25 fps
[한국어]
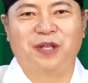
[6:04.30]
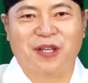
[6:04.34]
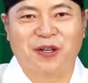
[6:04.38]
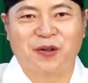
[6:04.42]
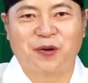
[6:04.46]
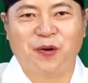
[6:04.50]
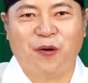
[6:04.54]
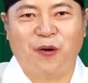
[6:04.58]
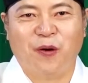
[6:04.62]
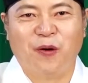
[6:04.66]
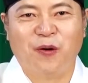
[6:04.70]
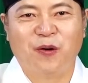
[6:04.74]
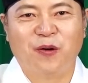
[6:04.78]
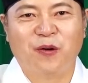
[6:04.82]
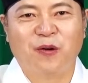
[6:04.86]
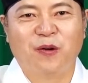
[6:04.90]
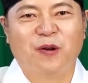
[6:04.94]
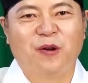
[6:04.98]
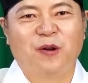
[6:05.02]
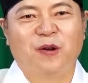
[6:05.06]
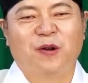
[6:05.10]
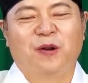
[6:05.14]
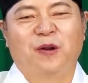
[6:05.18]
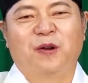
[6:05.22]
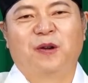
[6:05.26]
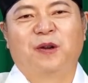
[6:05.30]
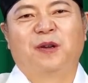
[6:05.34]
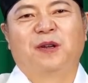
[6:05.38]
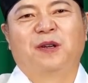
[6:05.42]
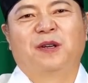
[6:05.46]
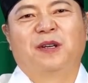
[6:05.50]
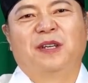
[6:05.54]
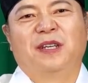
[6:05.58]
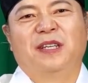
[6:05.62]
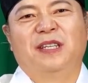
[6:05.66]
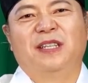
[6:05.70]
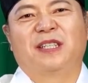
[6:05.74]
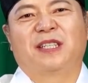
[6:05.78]
있고
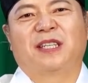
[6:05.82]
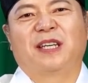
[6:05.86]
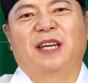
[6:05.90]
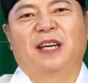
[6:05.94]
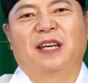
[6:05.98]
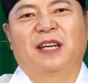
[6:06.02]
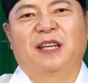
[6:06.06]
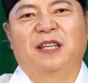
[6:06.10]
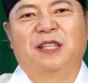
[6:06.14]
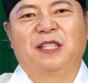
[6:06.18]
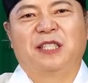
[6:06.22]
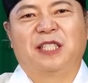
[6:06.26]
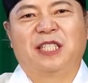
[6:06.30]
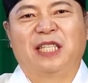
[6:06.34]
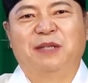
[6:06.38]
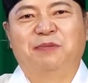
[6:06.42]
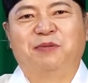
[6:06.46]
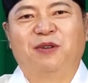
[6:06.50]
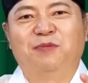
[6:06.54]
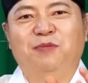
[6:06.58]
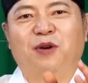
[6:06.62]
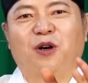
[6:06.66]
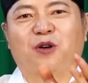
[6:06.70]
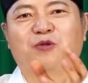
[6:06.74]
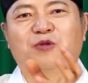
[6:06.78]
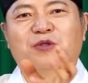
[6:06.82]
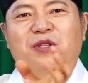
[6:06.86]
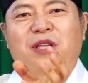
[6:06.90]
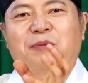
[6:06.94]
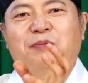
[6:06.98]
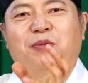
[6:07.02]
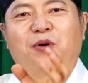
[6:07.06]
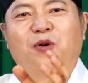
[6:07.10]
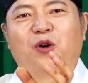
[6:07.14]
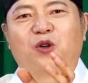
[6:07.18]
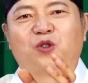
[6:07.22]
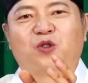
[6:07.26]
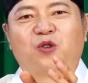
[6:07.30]
이렇게 집을 몇 군데
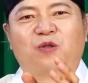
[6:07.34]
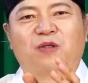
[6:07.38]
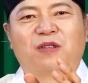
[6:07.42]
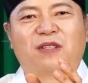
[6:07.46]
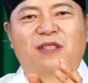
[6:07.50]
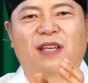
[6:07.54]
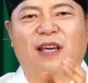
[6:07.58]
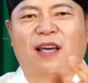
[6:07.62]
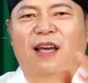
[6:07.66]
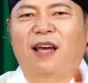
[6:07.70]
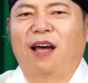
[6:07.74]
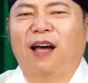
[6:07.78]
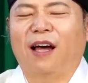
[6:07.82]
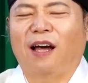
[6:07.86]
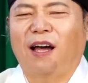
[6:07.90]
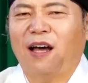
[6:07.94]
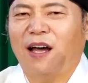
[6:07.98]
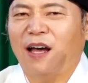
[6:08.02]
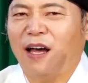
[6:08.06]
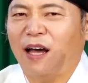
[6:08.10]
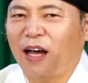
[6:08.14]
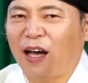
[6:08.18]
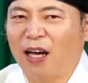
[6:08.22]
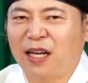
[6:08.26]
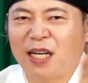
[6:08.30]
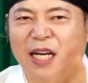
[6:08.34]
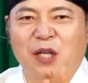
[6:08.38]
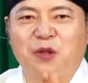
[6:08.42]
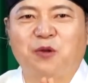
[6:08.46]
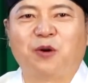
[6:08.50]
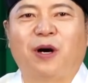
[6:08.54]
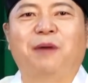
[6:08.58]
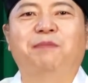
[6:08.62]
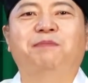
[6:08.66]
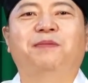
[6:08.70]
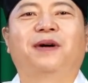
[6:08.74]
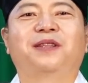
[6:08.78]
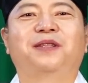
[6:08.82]
보여줬는데 하나도
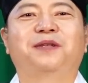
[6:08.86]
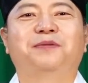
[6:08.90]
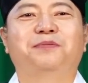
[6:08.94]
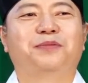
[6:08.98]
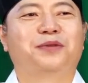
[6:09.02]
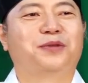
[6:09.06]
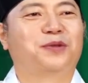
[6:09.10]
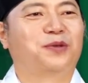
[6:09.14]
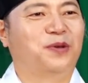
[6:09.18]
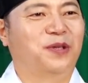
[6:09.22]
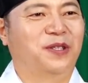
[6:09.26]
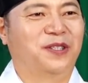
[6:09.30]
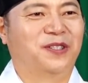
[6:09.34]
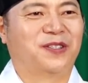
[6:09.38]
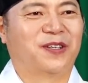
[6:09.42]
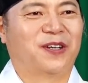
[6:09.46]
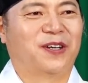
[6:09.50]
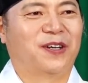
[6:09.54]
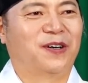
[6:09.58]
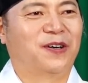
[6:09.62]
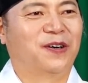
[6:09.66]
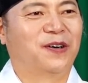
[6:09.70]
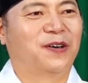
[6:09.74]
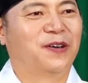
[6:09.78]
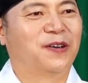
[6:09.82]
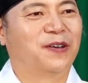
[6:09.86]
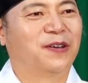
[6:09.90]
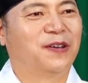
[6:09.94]
안 맞는 분도 있어요.